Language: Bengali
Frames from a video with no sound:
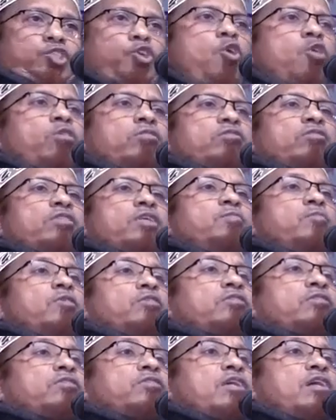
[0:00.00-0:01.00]

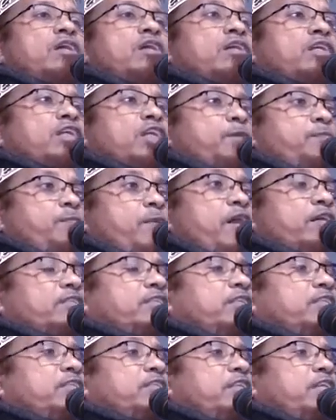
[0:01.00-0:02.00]
শক্তিমত্তা
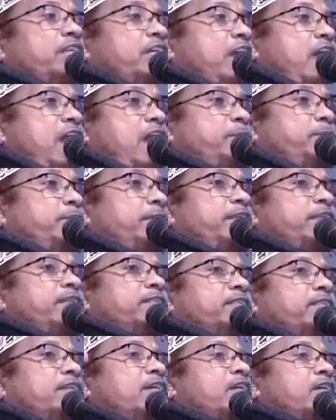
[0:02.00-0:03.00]
ক্যাপাসিটি
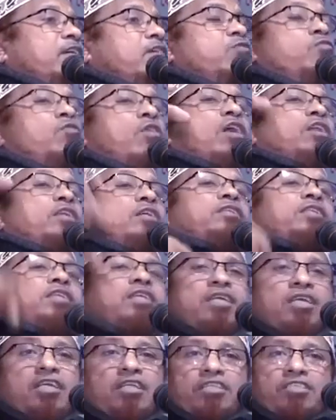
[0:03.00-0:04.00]
অ্যাবিলিটি
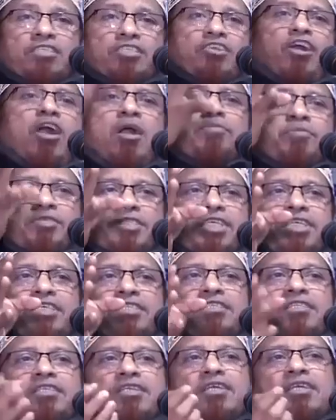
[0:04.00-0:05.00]
কোয়ালিটি সব
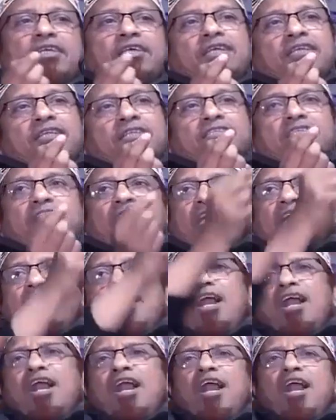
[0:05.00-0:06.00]
শেষ
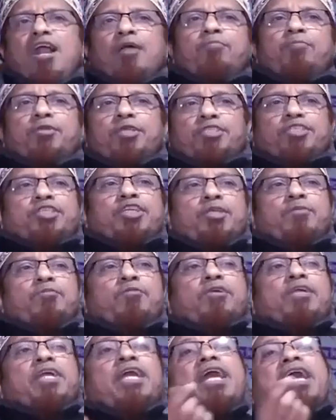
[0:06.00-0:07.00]
সারা বিশ্বের
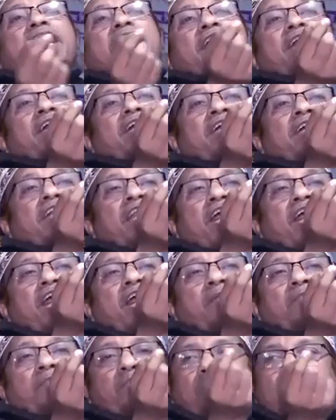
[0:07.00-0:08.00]
বুকে এক
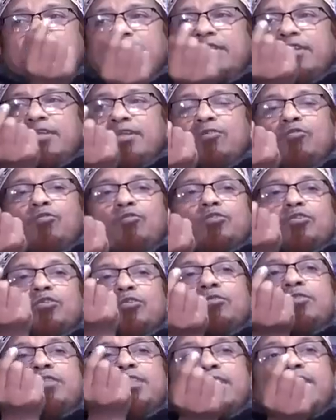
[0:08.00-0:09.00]
গ্রাম
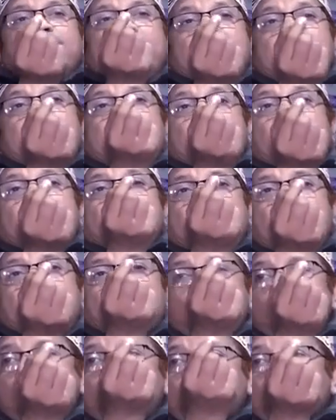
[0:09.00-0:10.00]
ওজন দিলে এক
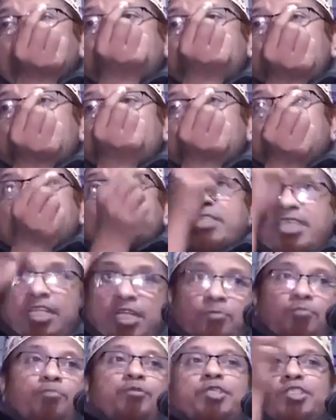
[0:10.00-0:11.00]
গ্রাম হবে করোনা
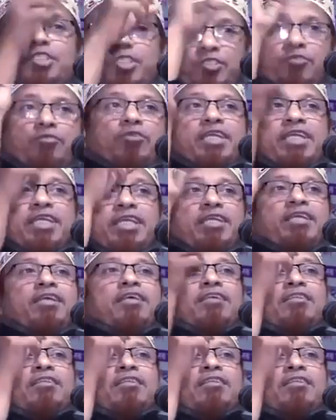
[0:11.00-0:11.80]
সারা বিশ্বকে